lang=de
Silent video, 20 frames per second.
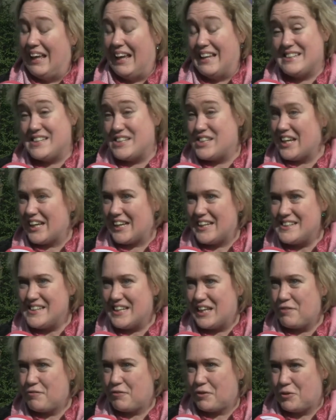Es ist eine
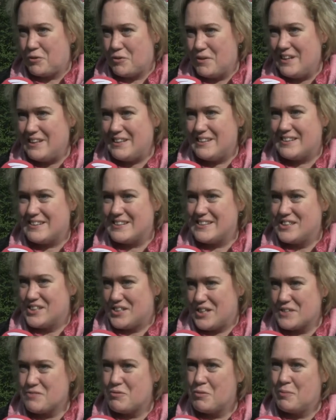riesige Freude. Das
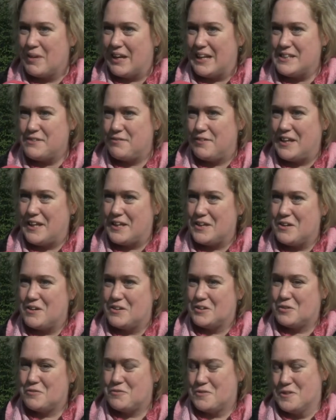ist das, wo wir jetzt vier
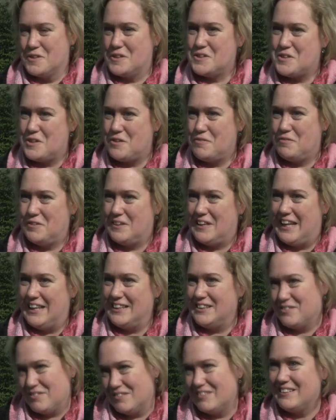Jahre darauf geschafft
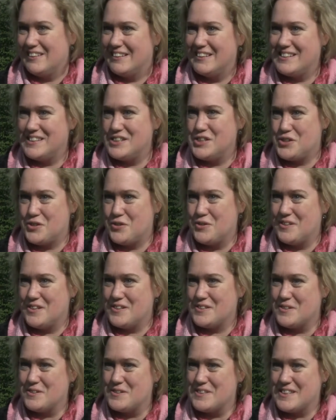haben. Und es ist schön,
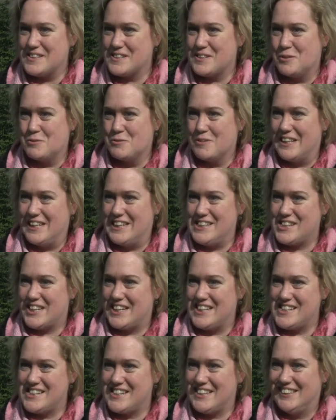dass uns das gelungen ist
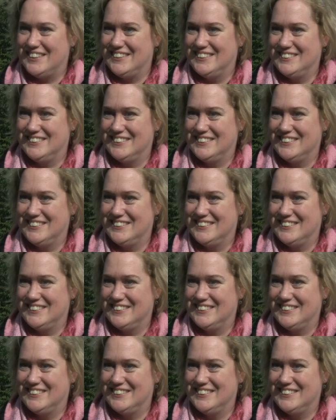gestern.